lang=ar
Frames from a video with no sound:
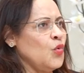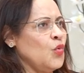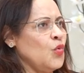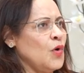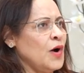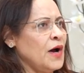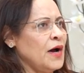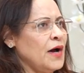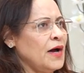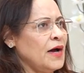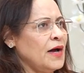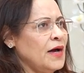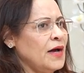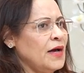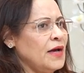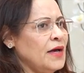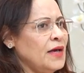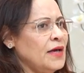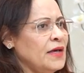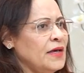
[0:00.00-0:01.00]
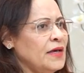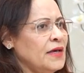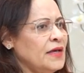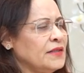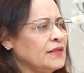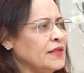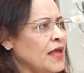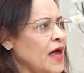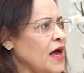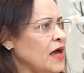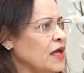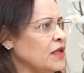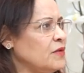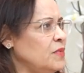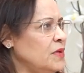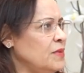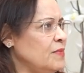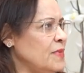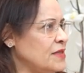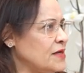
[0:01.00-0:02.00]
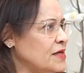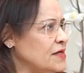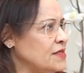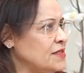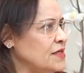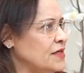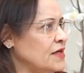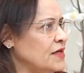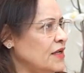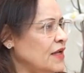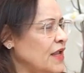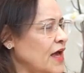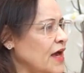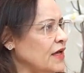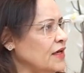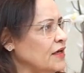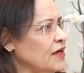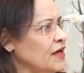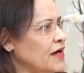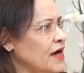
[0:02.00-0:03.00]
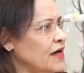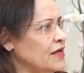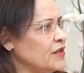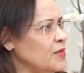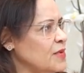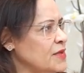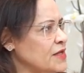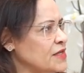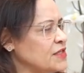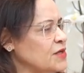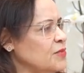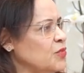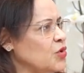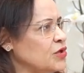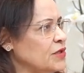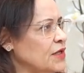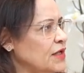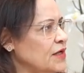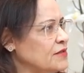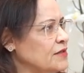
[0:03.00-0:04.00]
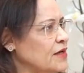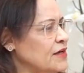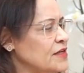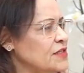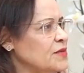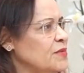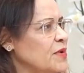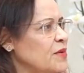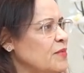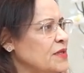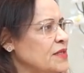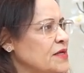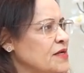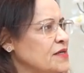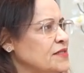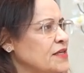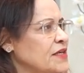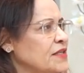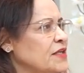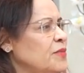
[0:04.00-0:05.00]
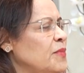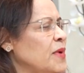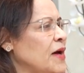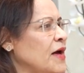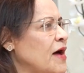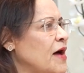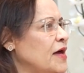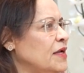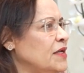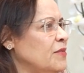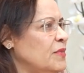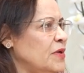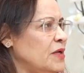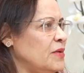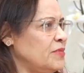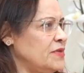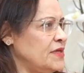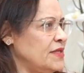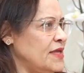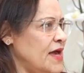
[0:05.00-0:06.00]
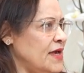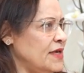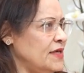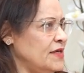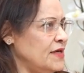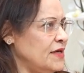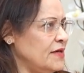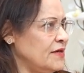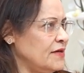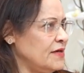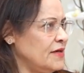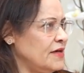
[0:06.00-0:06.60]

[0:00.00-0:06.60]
والتحقت آه، بمدرسه الحقيقه كانت مدرسه مختلطه اسمها مدرسه المغانم الابتدائيه